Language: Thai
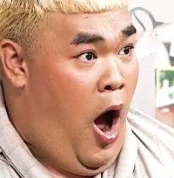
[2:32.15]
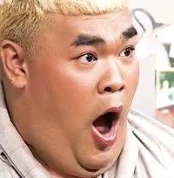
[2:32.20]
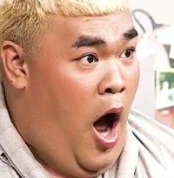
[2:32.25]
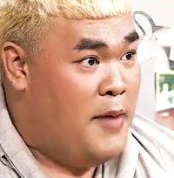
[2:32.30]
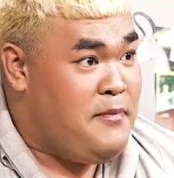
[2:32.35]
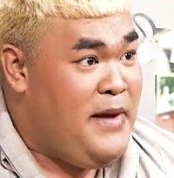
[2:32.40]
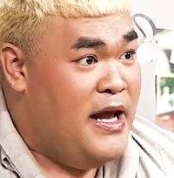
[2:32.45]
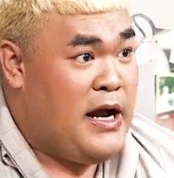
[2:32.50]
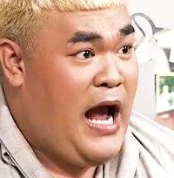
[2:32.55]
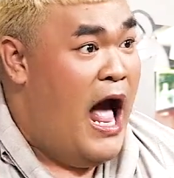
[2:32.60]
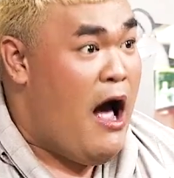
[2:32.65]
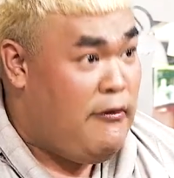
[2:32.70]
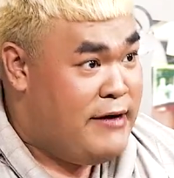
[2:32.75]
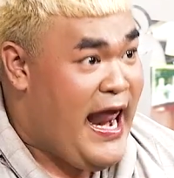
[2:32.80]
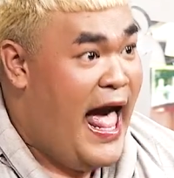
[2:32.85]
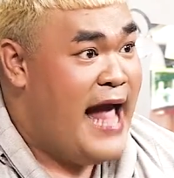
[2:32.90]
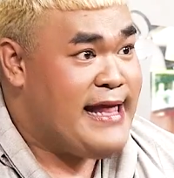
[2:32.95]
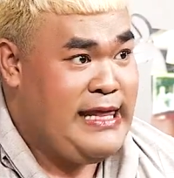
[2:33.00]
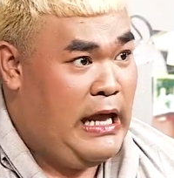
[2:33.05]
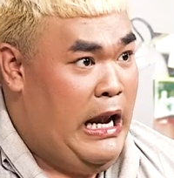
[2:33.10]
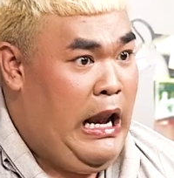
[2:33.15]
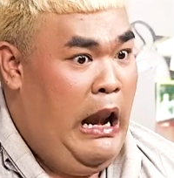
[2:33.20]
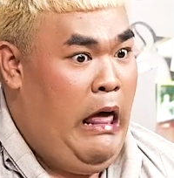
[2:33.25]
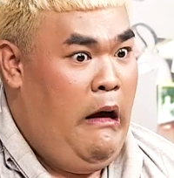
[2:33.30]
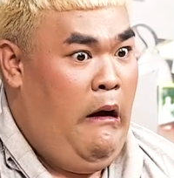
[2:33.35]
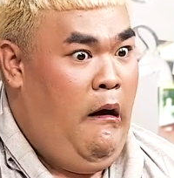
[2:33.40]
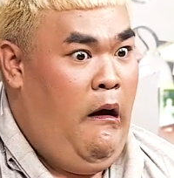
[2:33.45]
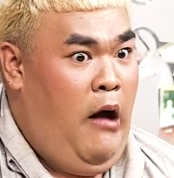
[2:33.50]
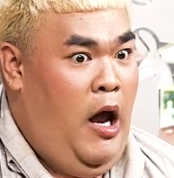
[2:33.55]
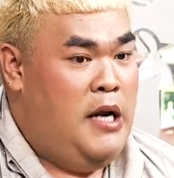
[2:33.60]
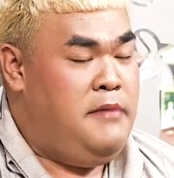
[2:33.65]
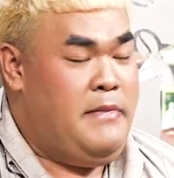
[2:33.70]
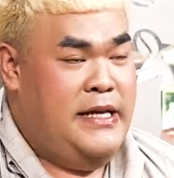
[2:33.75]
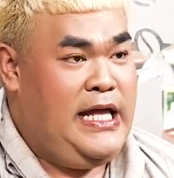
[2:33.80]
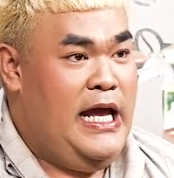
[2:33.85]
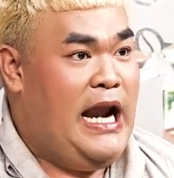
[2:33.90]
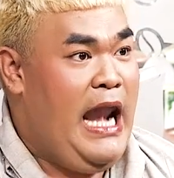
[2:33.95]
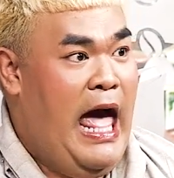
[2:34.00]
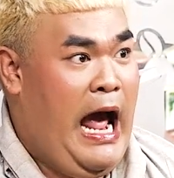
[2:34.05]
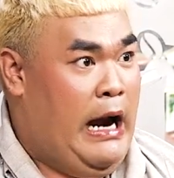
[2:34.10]
อนแบบเข้าได้แต่ร้อนไป
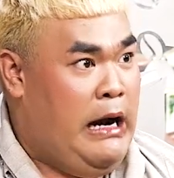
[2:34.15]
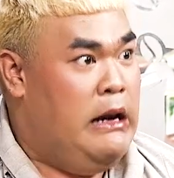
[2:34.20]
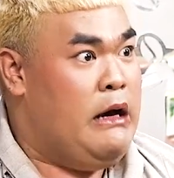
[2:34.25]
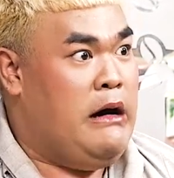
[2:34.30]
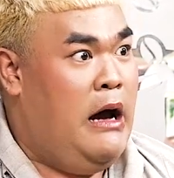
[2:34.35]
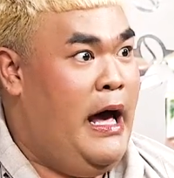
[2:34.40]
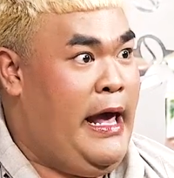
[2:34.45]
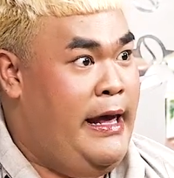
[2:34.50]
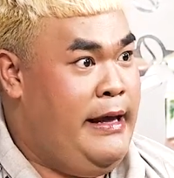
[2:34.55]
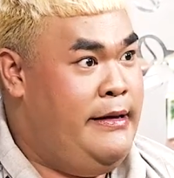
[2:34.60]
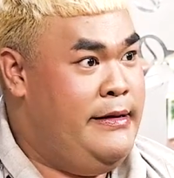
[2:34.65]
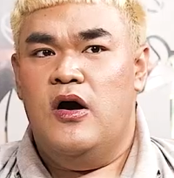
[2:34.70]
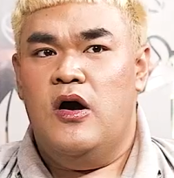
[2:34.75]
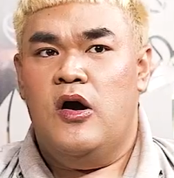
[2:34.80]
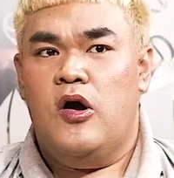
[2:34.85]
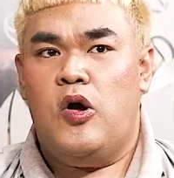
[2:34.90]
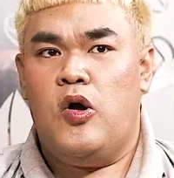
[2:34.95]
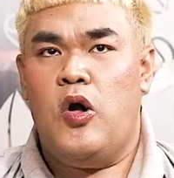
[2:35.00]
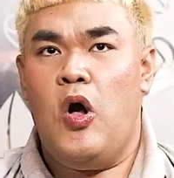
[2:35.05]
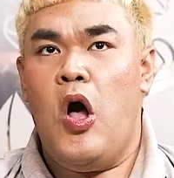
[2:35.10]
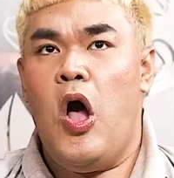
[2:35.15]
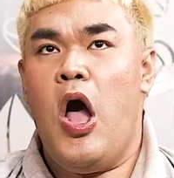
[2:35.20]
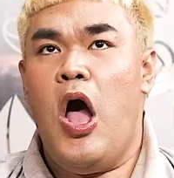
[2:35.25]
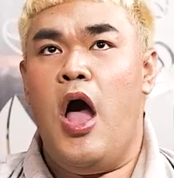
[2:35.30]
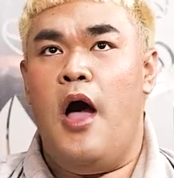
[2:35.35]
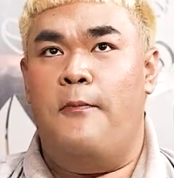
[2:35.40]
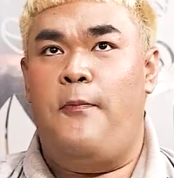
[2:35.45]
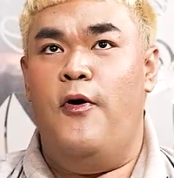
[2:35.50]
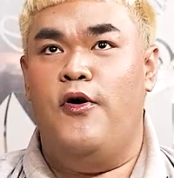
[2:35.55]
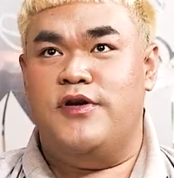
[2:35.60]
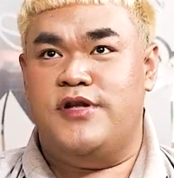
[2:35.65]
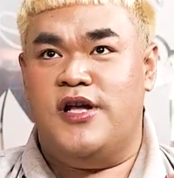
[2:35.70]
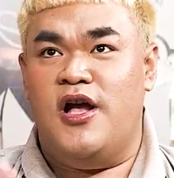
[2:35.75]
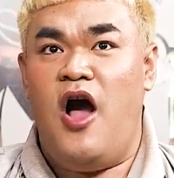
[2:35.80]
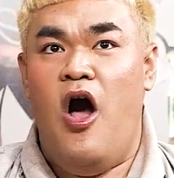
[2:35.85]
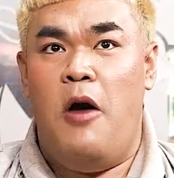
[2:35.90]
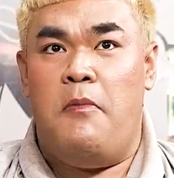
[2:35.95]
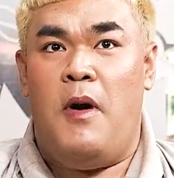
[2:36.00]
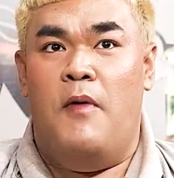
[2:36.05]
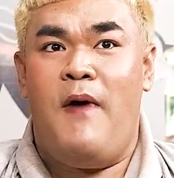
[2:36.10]
ทั้งหลังเลยก็ผลก็
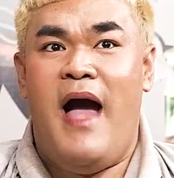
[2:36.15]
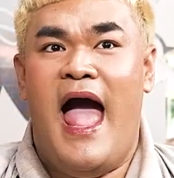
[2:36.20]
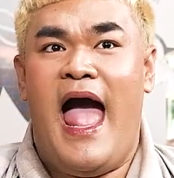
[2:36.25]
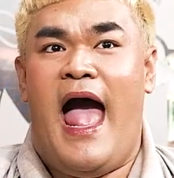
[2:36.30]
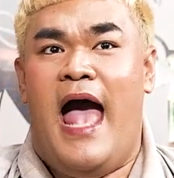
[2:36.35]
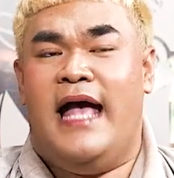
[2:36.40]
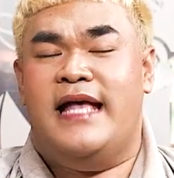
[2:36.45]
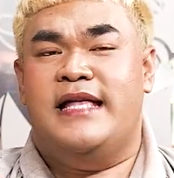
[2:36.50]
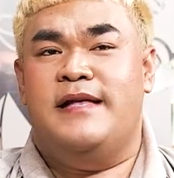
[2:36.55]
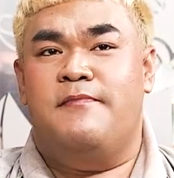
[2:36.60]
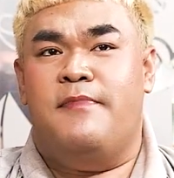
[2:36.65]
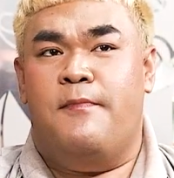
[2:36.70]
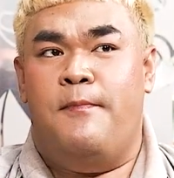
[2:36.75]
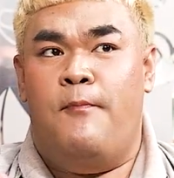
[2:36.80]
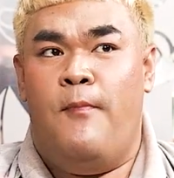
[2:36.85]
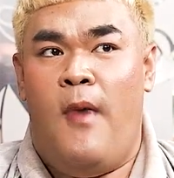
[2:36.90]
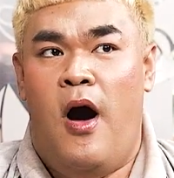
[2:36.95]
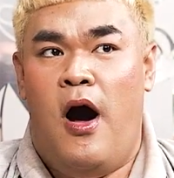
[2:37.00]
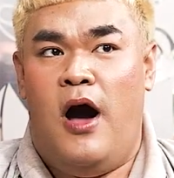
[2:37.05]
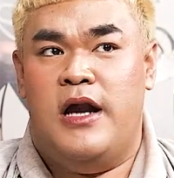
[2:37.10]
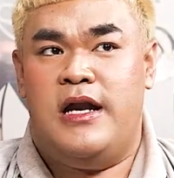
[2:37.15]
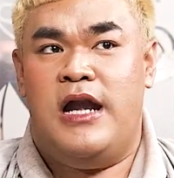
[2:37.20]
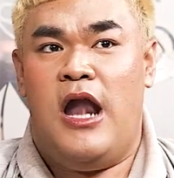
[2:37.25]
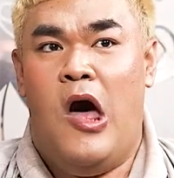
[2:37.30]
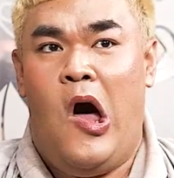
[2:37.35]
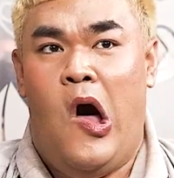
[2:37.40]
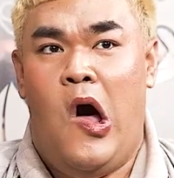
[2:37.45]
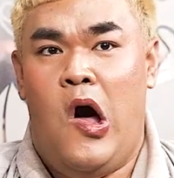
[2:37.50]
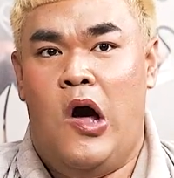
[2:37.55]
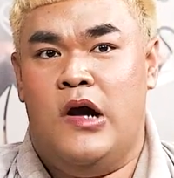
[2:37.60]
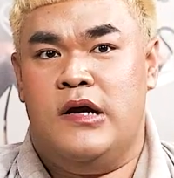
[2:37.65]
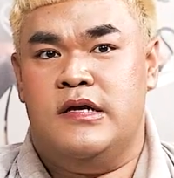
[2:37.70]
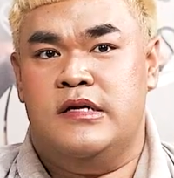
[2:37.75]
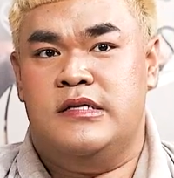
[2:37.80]
ออกมาว่าหมอนรอง